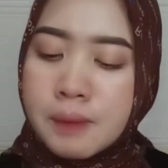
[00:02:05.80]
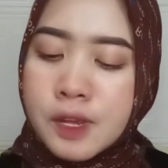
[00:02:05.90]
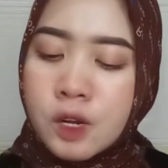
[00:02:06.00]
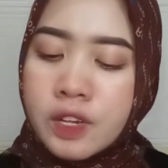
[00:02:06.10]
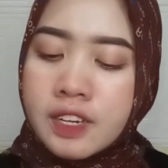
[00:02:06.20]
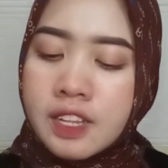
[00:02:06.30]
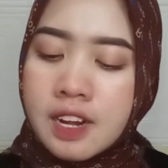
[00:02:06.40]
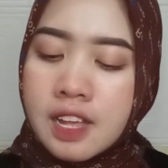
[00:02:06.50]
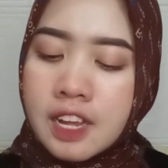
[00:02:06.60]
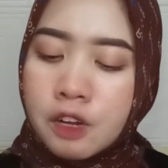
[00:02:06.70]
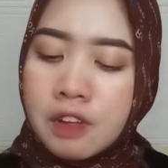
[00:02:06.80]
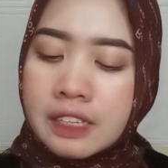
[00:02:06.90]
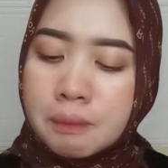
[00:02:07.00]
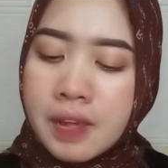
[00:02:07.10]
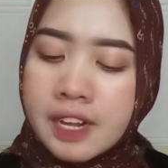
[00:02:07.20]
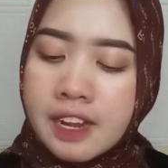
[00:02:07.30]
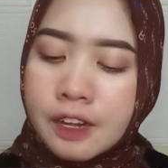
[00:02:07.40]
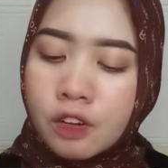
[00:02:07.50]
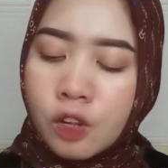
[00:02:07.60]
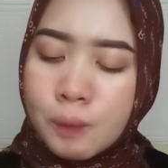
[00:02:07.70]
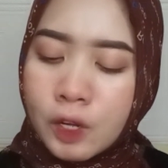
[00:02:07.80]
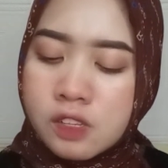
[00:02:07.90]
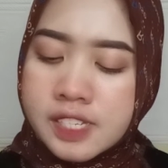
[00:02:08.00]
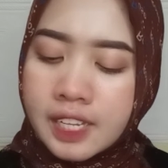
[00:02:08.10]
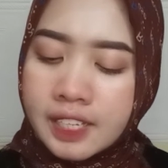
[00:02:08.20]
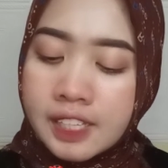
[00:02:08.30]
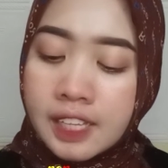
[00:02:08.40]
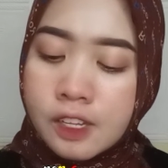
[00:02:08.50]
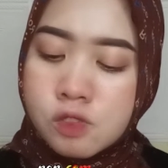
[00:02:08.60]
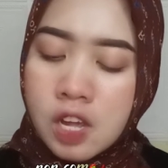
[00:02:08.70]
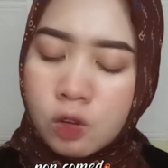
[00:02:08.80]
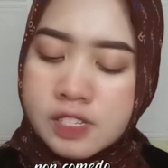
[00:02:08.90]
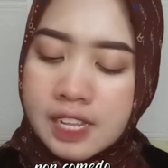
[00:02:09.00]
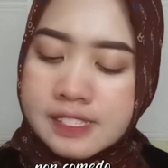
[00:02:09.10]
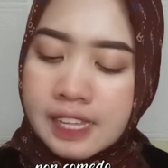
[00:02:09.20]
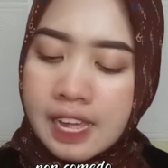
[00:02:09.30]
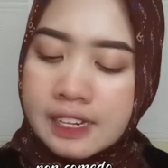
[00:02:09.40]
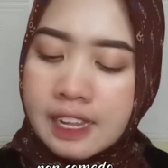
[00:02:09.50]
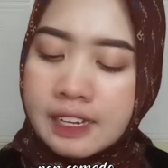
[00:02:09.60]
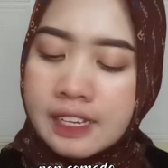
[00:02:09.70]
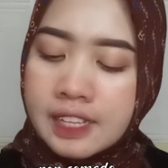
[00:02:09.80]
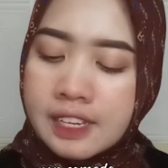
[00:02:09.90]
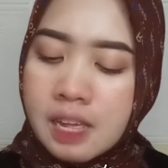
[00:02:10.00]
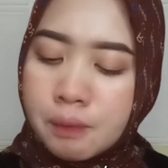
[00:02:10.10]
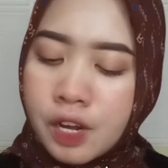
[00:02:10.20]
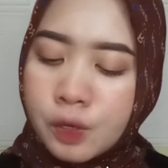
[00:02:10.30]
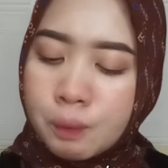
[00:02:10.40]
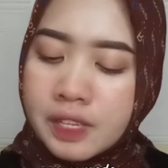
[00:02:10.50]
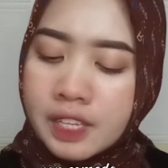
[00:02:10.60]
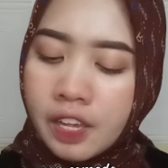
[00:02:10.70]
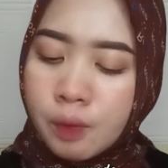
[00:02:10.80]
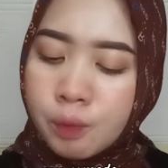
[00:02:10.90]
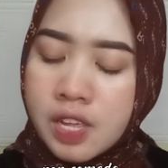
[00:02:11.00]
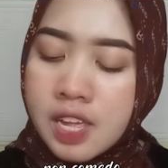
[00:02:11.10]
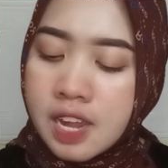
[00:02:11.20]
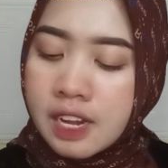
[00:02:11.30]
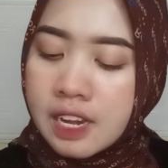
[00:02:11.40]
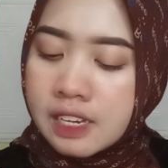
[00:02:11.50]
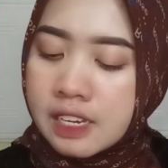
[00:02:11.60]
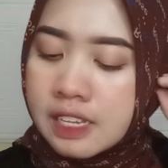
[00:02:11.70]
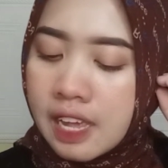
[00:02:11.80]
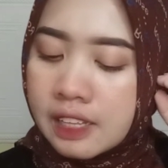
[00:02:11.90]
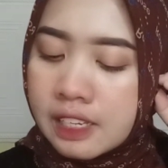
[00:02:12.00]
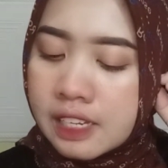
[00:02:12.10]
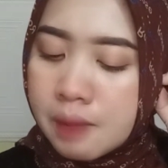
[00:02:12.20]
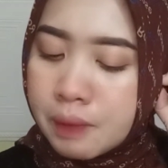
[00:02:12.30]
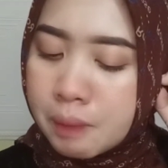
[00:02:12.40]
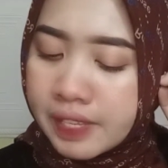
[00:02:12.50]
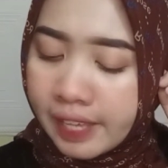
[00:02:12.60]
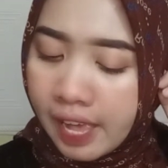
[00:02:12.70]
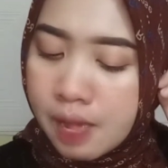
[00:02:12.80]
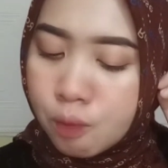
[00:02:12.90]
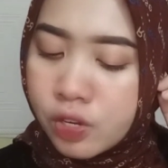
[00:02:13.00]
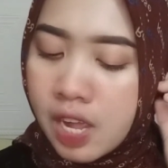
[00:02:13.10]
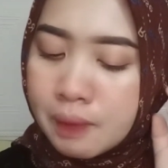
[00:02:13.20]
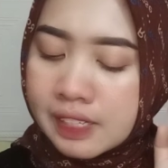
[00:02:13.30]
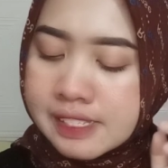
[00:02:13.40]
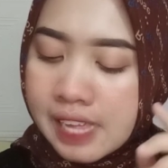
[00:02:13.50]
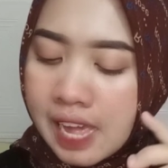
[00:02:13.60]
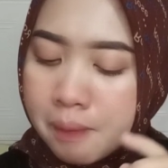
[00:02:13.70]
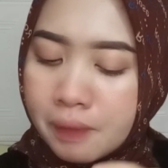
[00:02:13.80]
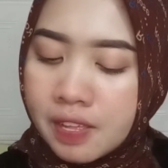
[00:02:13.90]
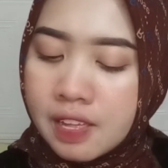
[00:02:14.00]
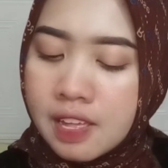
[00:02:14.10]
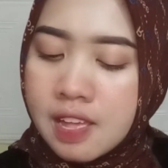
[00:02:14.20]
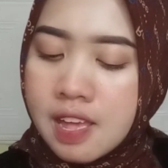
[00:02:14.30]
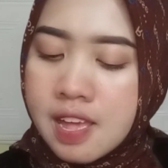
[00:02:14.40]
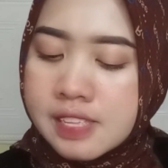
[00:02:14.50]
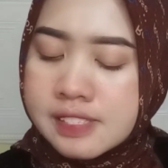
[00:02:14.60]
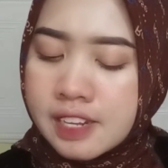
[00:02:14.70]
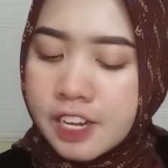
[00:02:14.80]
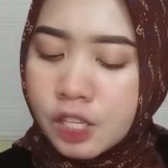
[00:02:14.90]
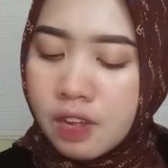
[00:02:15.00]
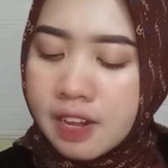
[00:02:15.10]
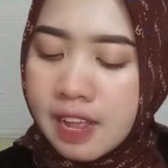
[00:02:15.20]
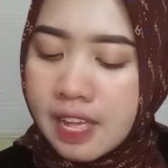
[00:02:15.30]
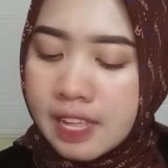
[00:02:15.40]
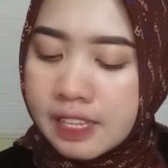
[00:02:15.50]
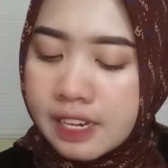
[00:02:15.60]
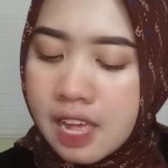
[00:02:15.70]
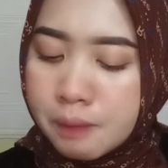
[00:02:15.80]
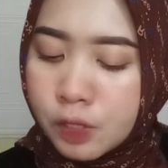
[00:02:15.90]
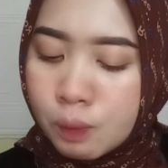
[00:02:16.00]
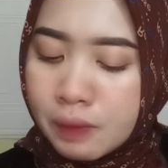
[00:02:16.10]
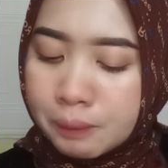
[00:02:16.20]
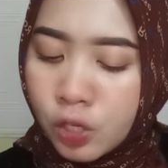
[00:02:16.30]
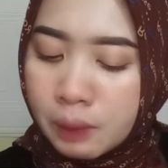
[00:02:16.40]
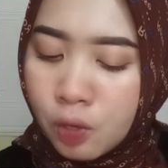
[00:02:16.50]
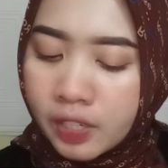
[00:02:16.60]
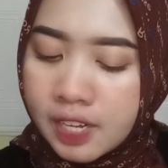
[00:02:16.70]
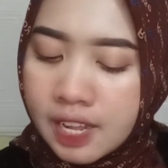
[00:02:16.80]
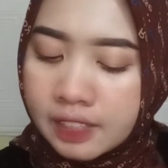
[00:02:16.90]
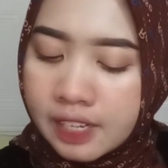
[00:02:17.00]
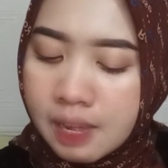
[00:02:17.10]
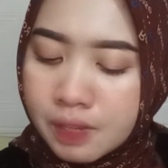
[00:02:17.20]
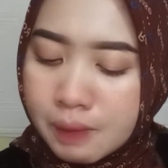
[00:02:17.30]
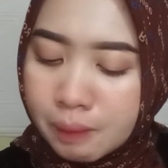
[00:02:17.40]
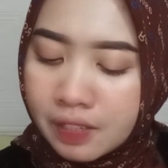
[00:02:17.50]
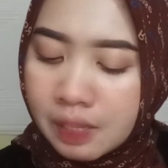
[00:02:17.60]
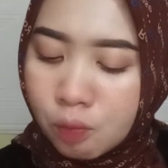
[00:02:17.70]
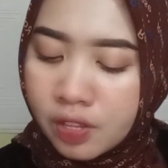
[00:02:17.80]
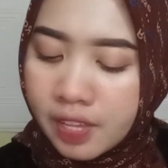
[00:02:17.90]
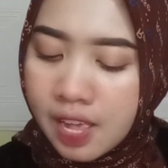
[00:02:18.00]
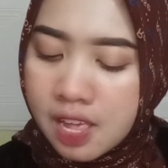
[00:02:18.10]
Glue ini adalah kandungan terbaik dan non komedogenik tadi sudah aku jelaskan dan dia tidak mengandung minyak yang dan dia tidak berminyak mudah meresap selain itu adalah tidak menyumbat pori-pori dan tidak menyebabkan timbulnya